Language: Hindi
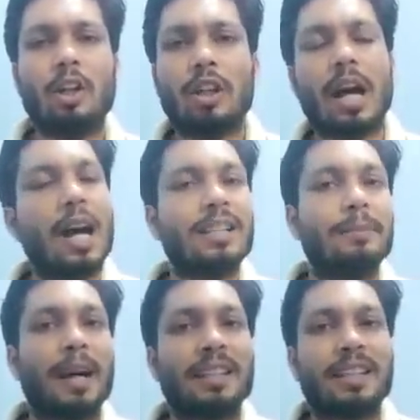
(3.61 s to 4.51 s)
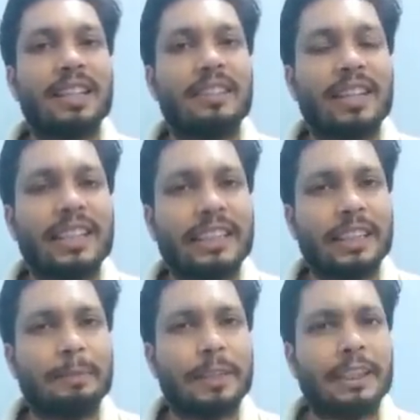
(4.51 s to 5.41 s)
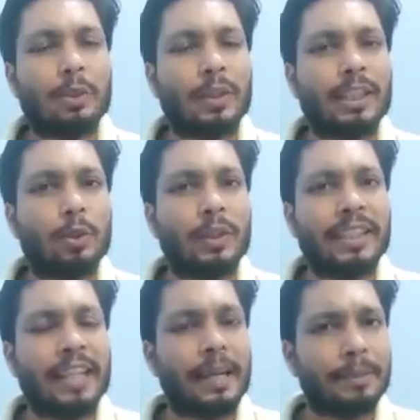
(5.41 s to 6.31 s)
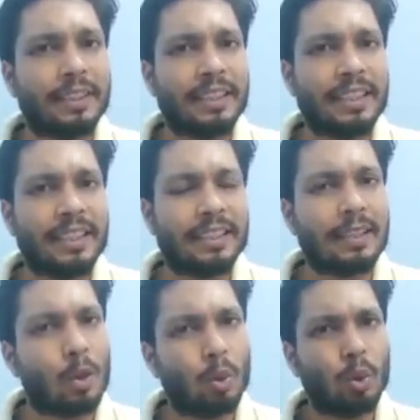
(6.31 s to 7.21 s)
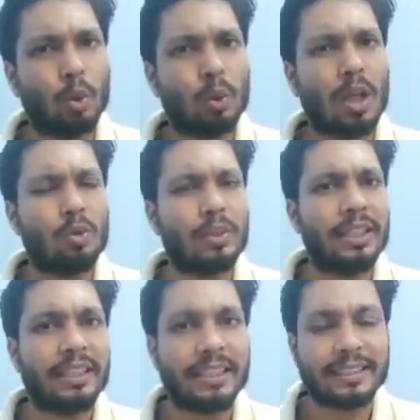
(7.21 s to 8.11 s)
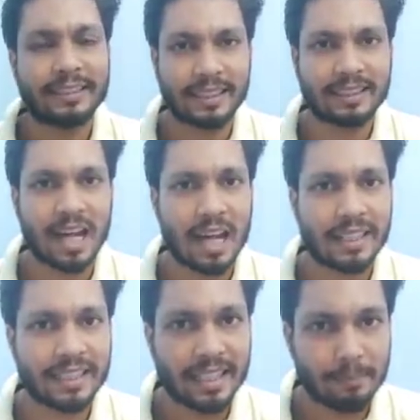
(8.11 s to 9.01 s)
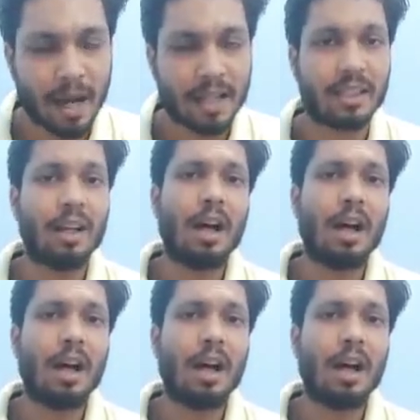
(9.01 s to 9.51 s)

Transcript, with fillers: और आज हम बात करने वाले नीट पीजी 2020 एमसीसी की राउंड टू काउंसलिंग के रिजल्ट आने के बाद